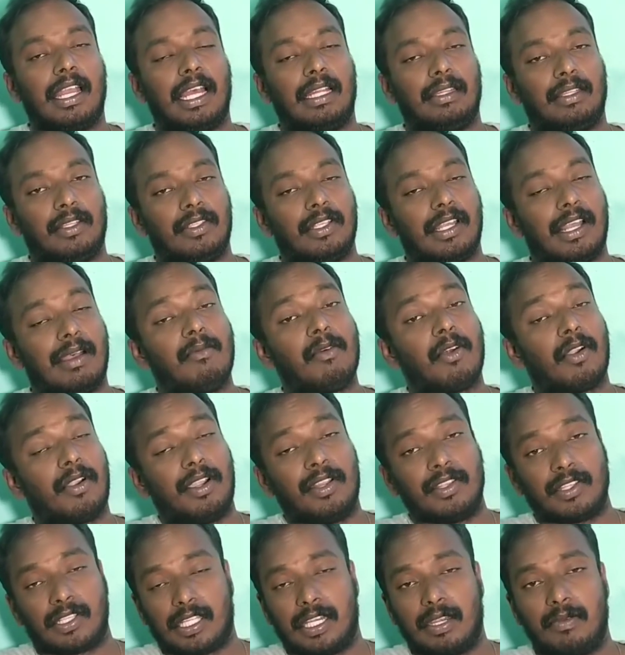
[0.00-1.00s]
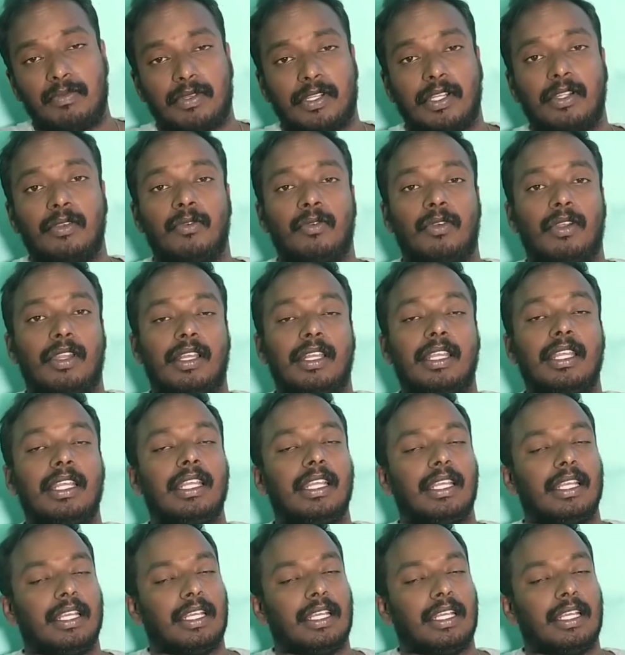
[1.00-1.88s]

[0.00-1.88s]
அந்த ஜாபோட டிஸ்கிரிப்ஷன் உங்களுக்கு